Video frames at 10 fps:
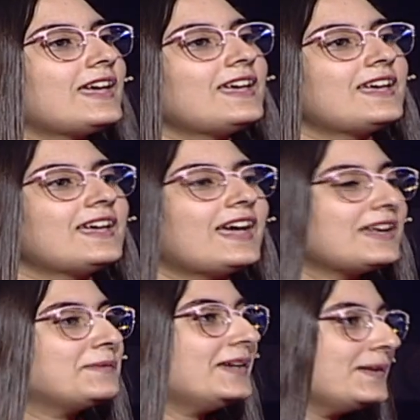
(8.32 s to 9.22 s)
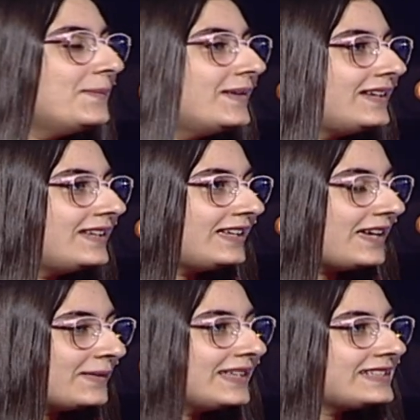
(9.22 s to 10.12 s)
آه انا بحب
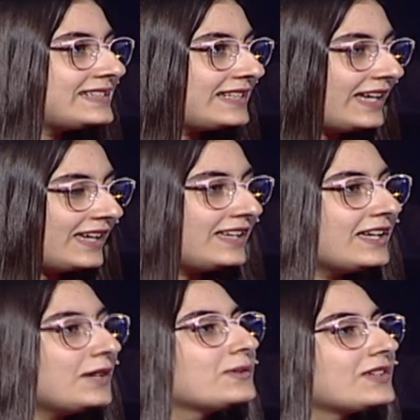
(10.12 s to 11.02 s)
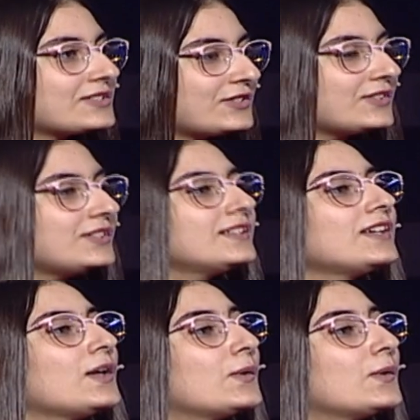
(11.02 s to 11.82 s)
الاماكن السياحيه والاثار